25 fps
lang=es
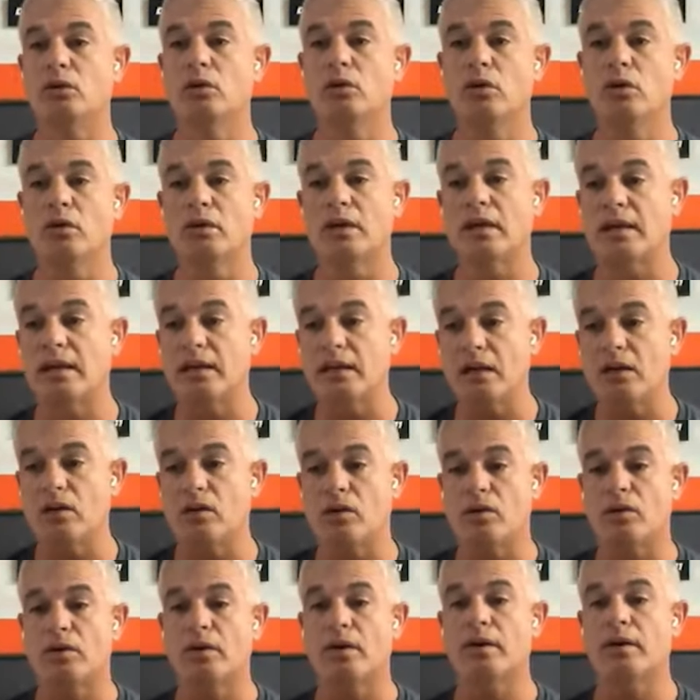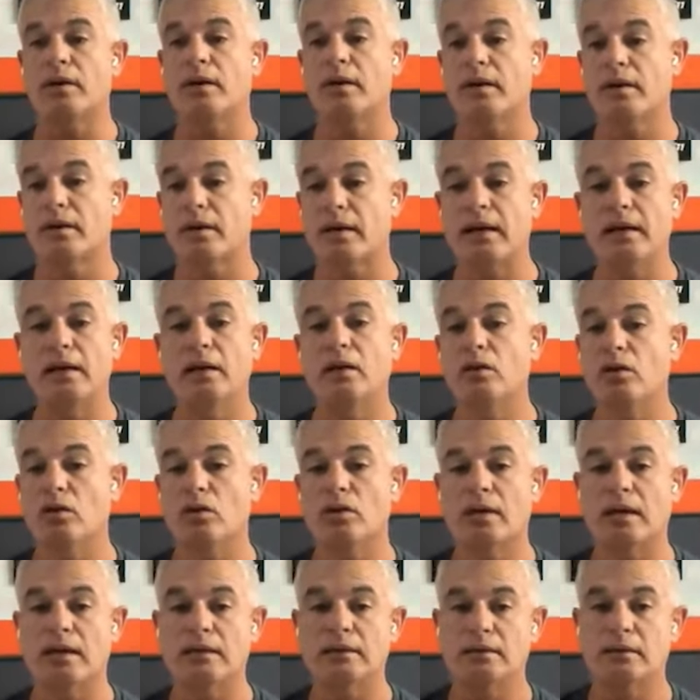todos los que querían correr rally
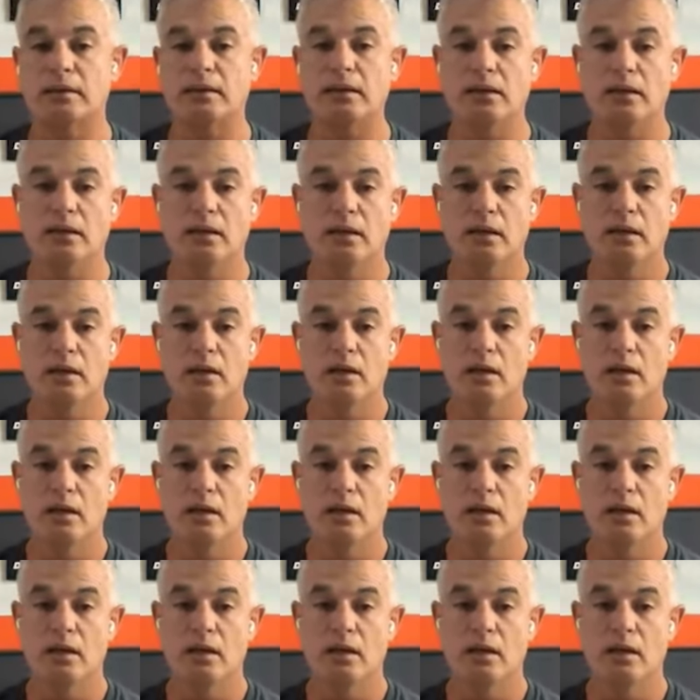cross country,